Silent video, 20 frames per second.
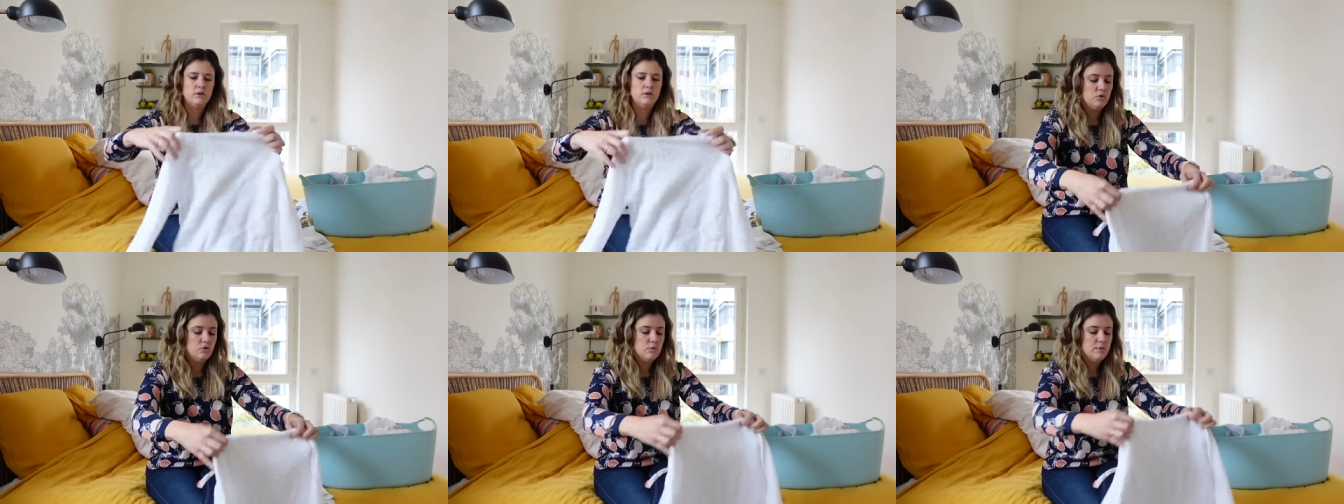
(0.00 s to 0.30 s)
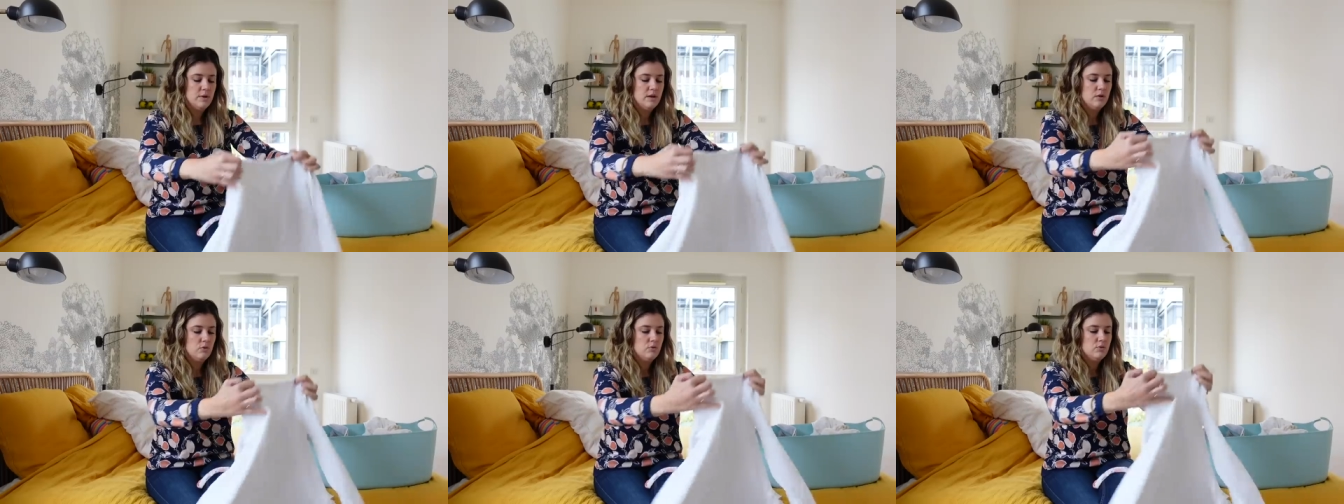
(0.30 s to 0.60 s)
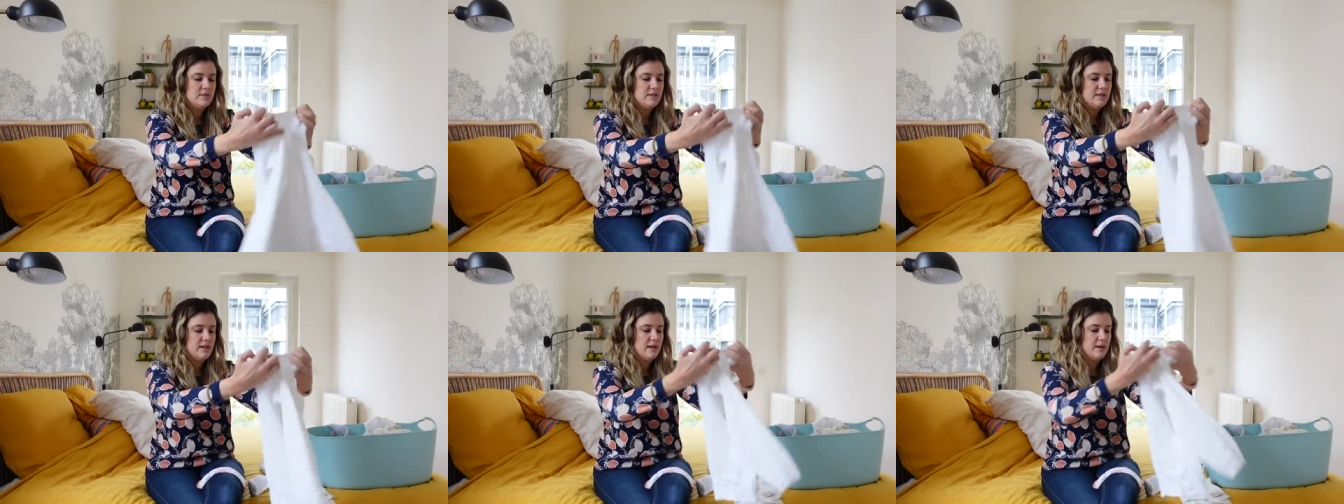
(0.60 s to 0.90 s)
Demain
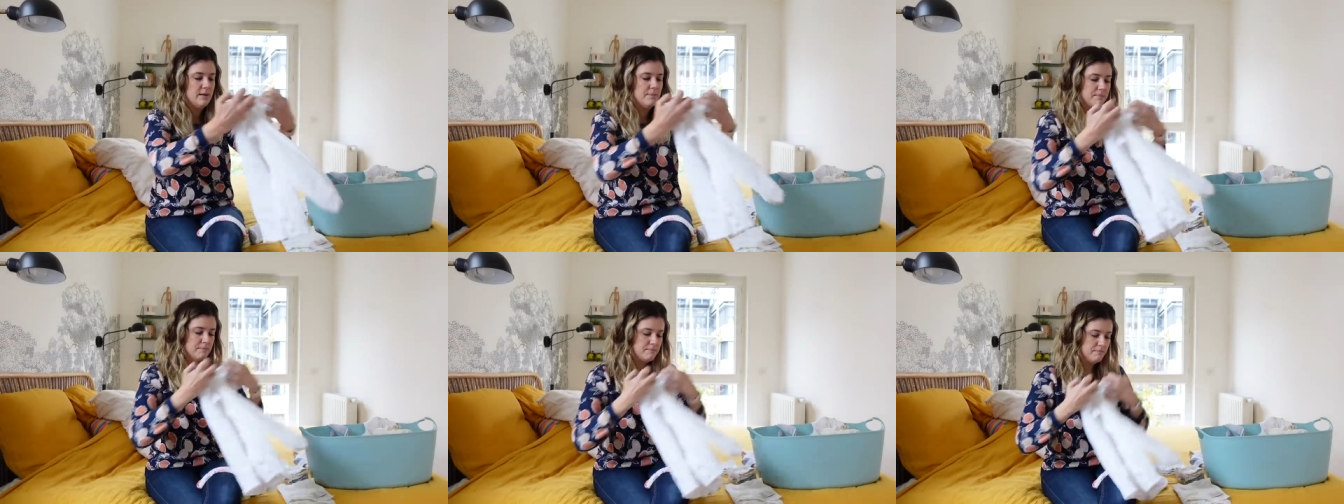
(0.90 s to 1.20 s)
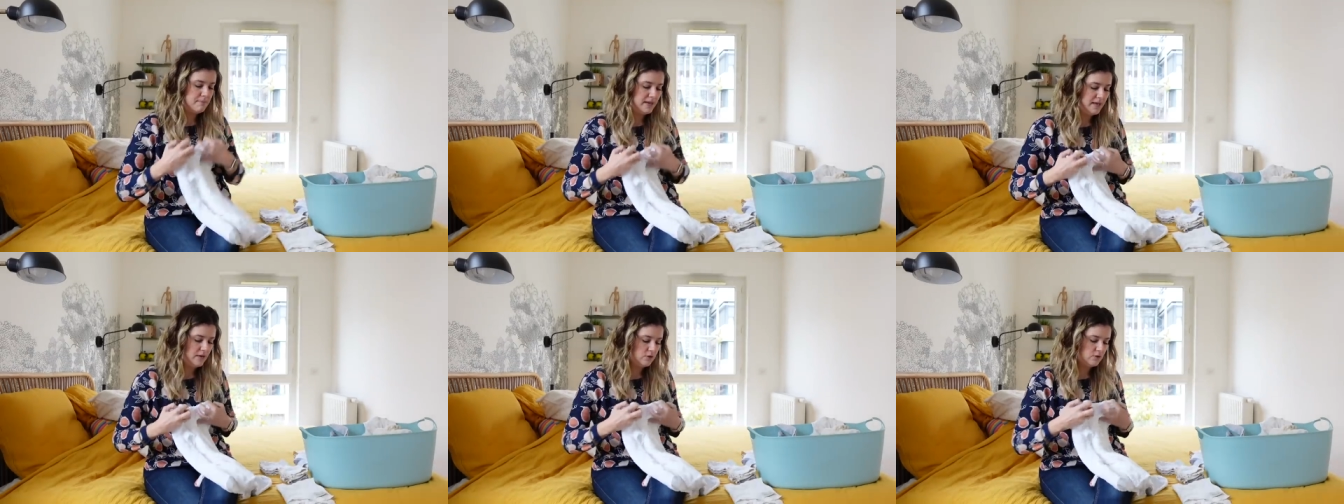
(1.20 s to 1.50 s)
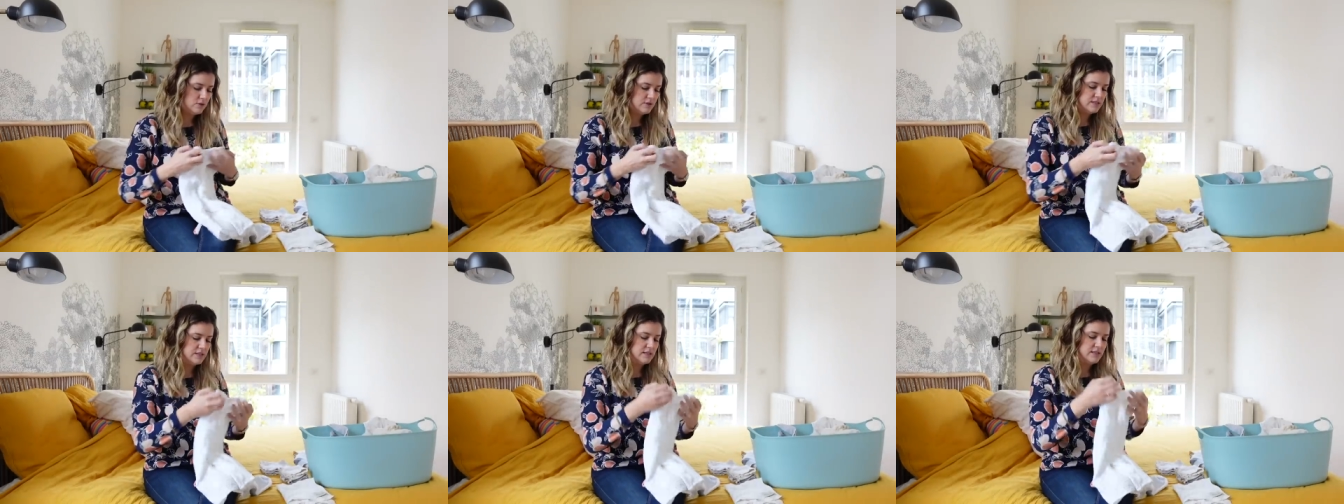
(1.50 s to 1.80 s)
on sera
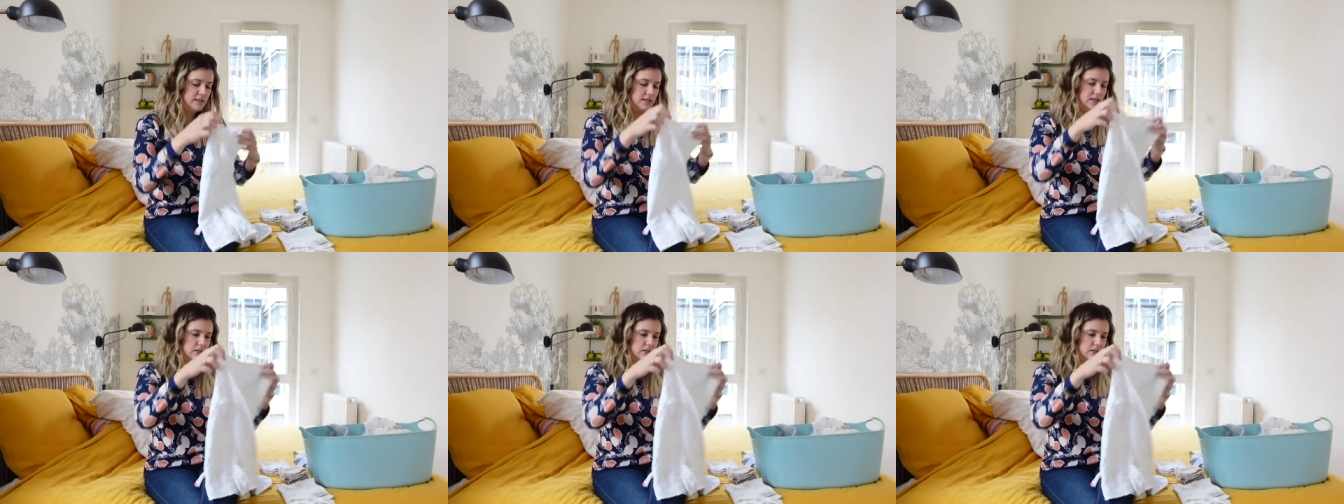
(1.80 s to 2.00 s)
mercredi